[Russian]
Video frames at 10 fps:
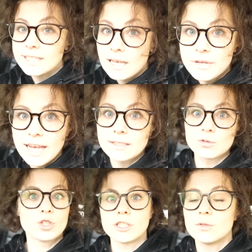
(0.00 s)
И для меня это
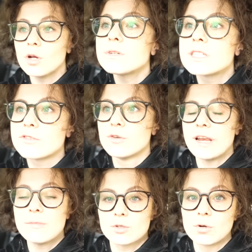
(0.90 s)
тоже не норма. За все
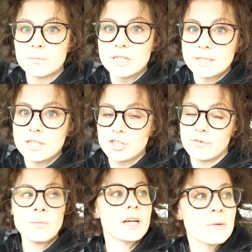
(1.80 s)
время, сколько мы здесь
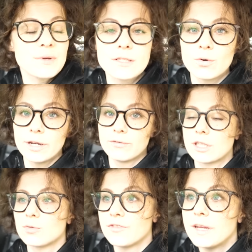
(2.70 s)
живем, когда построили вот
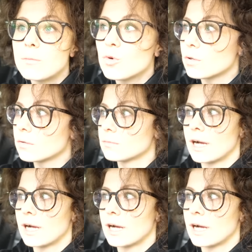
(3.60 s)
эту ферму,